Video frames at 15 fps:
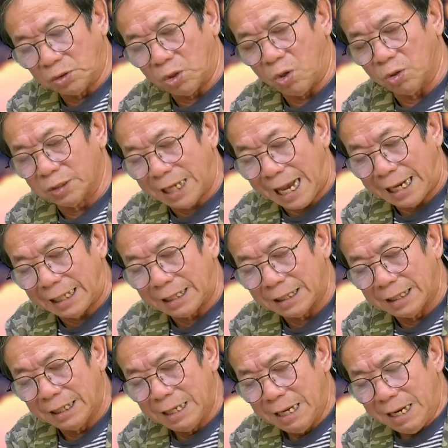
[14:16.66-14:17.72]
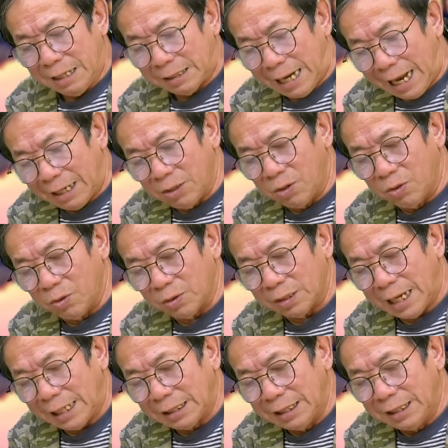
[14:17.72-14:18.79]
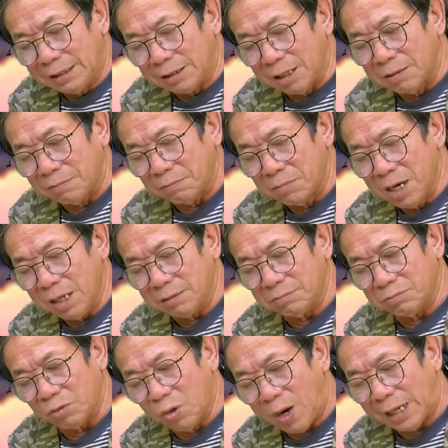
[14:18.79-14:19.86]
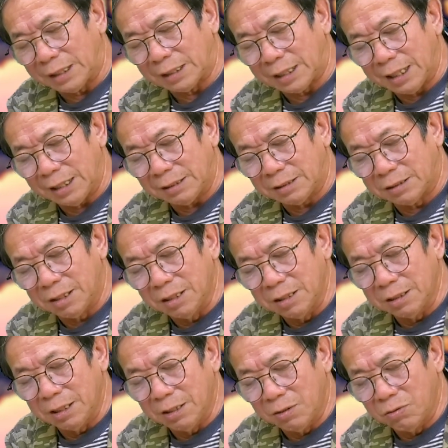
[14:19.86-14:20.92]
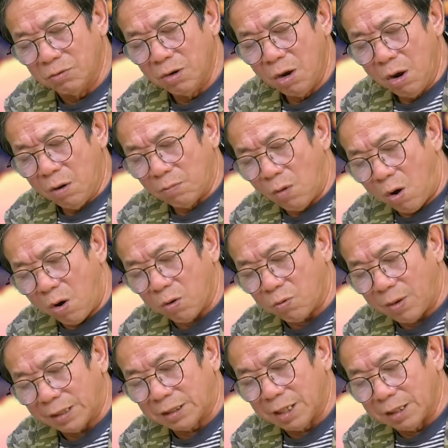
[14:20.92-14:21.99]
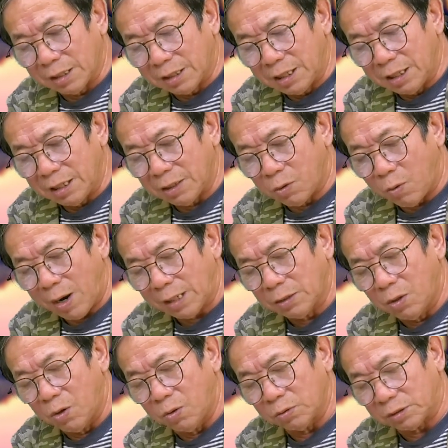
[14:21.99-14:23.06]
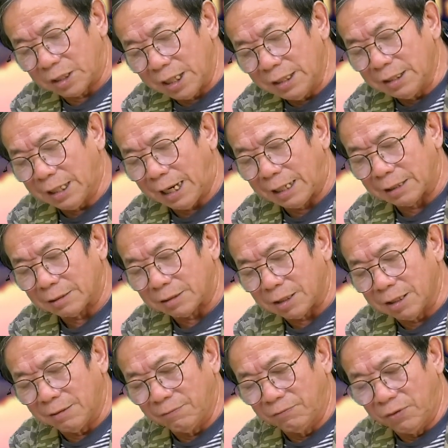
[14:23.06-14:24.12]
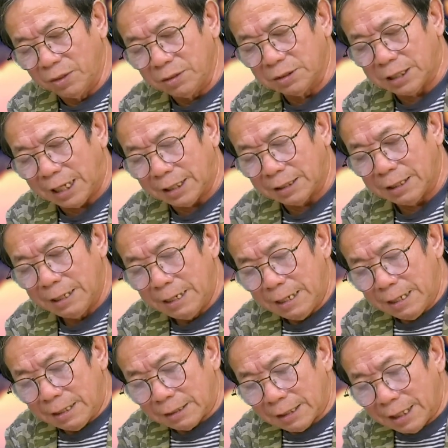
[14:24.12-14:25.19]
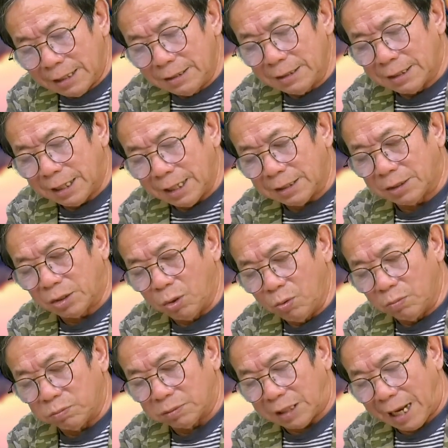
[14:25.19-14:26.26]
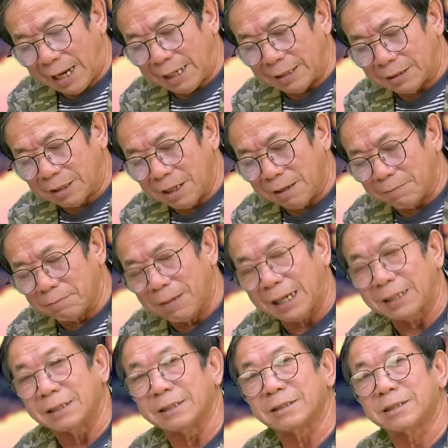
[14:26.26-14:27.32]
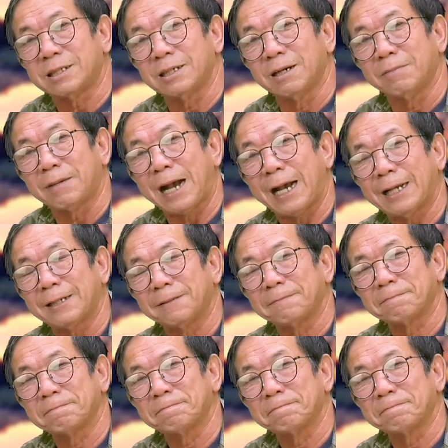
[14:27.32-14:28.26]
Rõ ràng, đại hội đang đi từng bước đoàn kết, thương yêu, bỏ qua thời kỳ quá độ, tiến thẳng, tiến vững chắc, đến kết thúc tại tiệc mặn trưa mai.